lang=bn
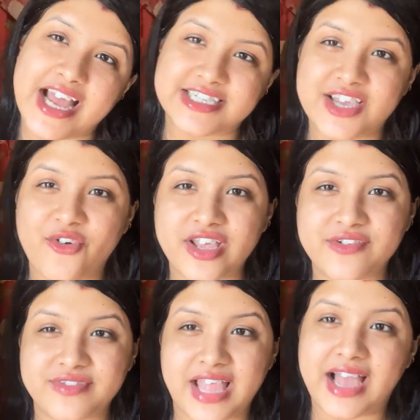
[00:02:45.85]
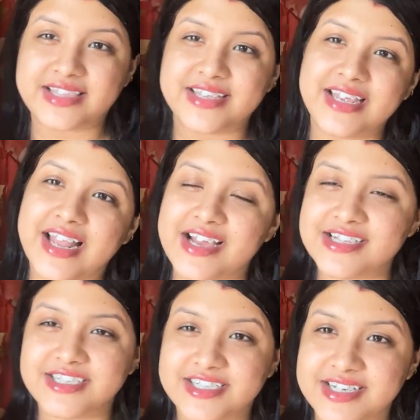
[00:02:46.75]
আজকে অনেক তাড়াতাড়ি
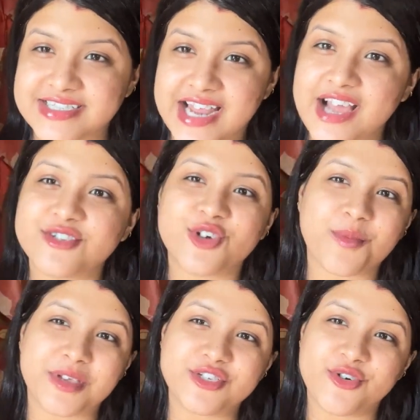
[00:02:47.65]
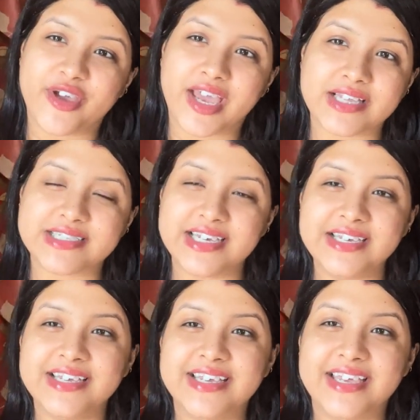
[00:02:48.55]
লাঞ্চ স্নান সব কিছু হয়ে গেছে
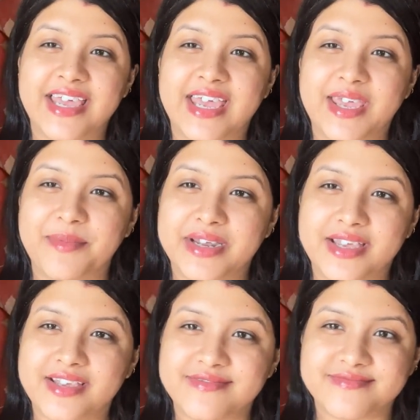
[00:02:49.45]
এবারে